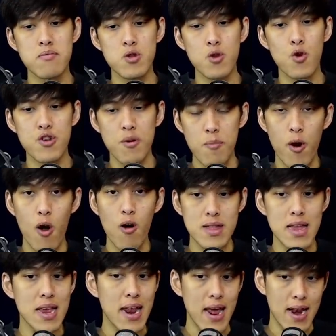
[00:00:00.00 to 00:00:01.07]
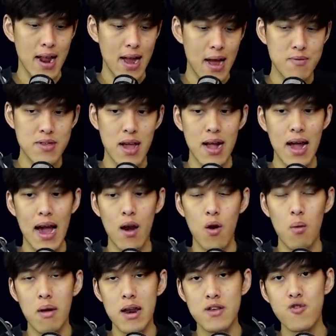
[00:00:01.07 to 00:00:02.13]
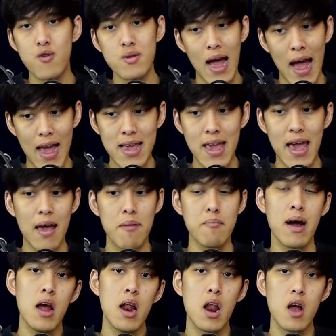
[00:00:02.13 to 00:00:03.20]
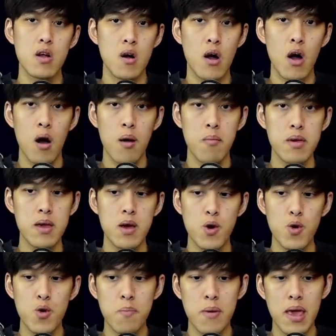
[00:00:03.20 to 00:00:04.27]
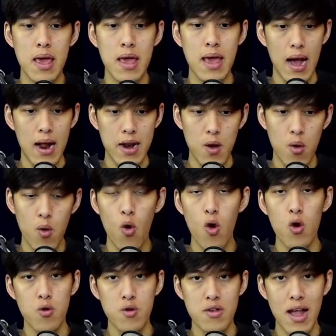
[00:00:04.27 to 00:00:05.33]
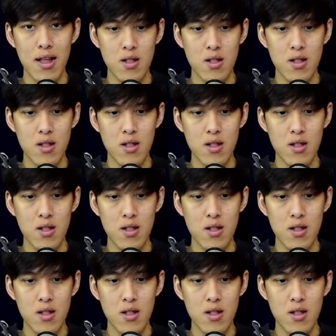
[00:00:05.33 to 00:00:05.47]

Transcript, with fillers: ตัวสำรองทีเด็ดนะครับจากการลงมาเล่นช่วงท้ายเกมบ้าง แล้วก็มีรุ่นพี่อย่างดิโก้หลุยซาน